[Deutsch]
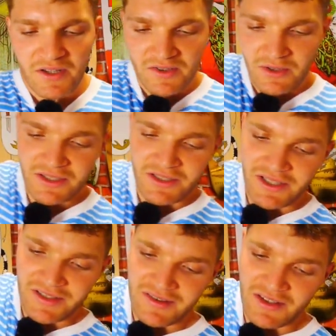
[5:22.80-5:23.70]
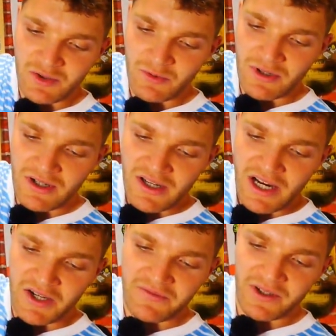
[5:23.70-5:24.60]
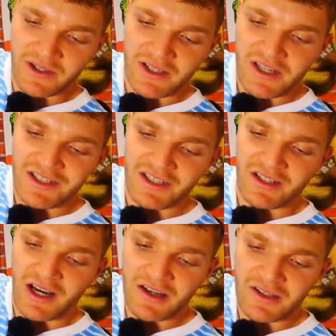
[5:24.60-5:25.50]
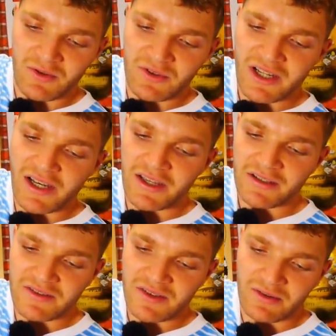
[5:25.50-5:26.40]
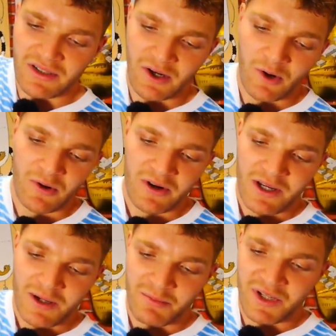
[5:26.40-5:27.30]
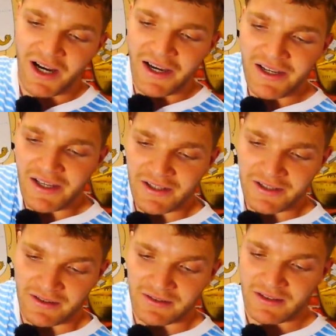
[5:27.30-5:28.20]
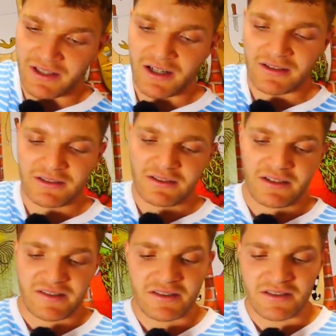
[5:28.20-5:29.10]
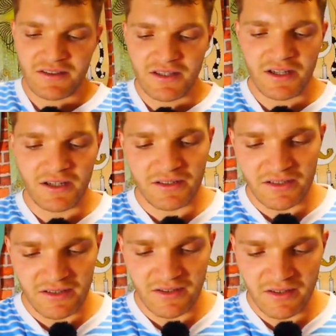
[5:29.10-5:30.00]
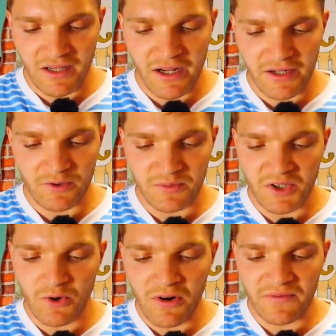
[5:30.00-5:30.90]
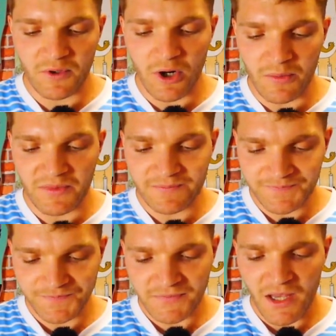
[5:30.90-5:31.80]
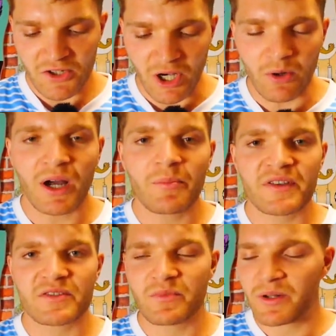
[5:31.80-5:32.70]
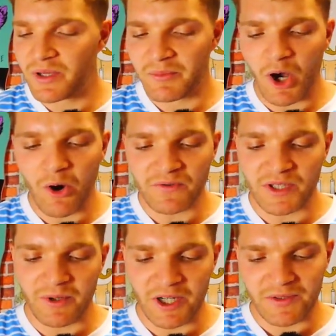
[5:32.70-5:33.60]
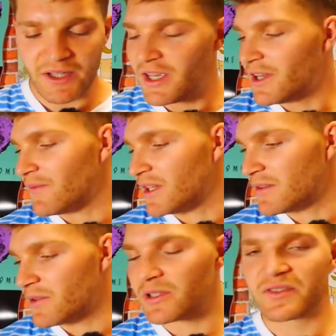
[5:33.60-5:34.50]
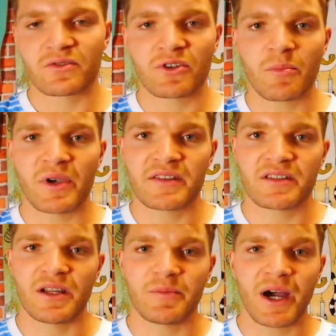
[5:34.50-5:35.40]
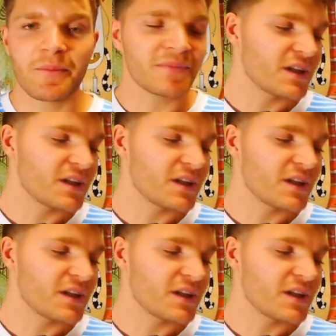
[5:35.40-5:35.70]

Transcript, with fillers: solltet ihr jetzt nicht nur einfach gerade runterlenken, sondern auch mit einlenken, ja, dass ihr hier richtig geil um die Kurven kommt. Schaut am besten mal beim Kauf dabei, wenn ihr wirklich so ein Komplettsetup habt.